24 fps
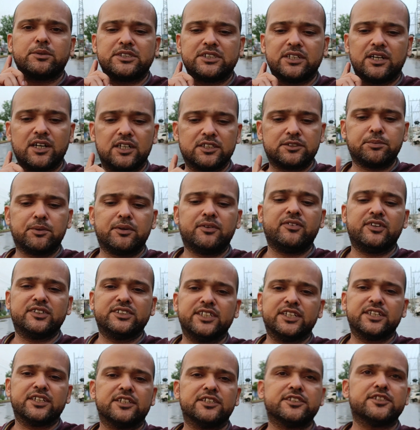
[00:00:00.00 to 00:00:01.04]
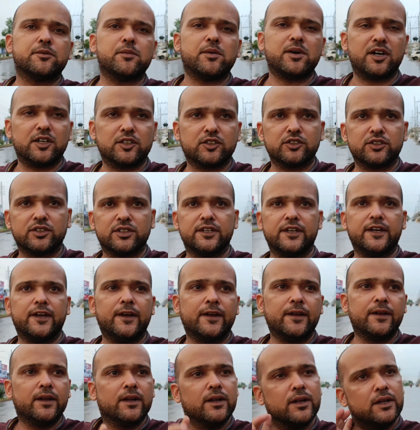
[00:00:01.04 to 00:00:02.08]
पचास पे फजर की जमात होती है
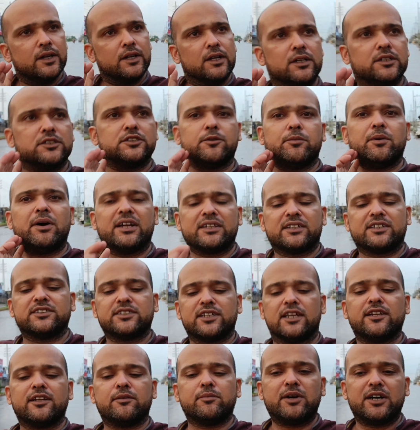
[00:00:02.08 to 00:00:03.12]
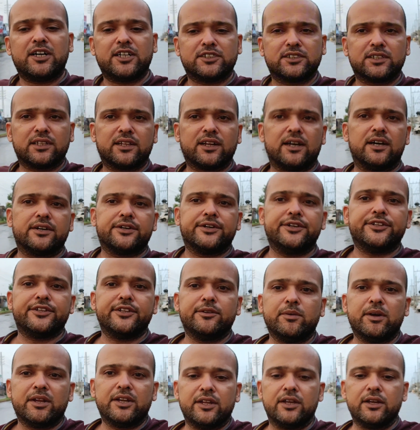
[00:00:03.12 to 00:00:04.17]
जमात के साथ नमाज अदा की थी
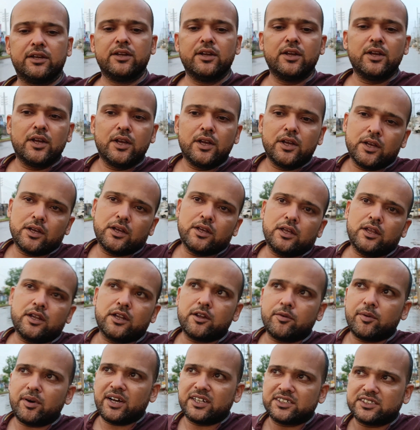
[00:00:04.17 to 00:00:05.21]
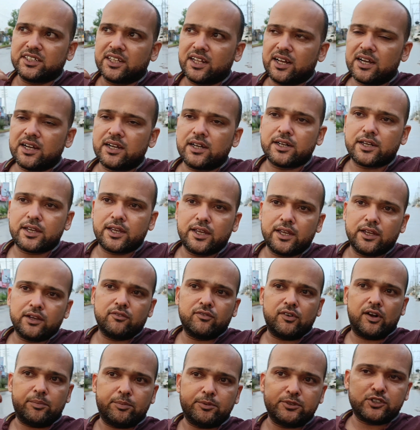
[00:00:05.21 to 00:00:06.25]
मैंने नमाज अदा करके
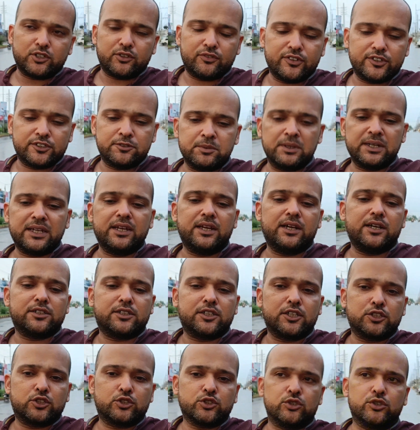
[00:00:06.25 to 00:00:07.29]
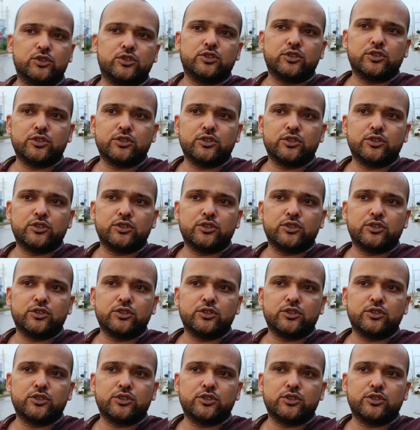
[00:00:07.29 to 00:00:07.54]
वापस ऑफिस में गया था तो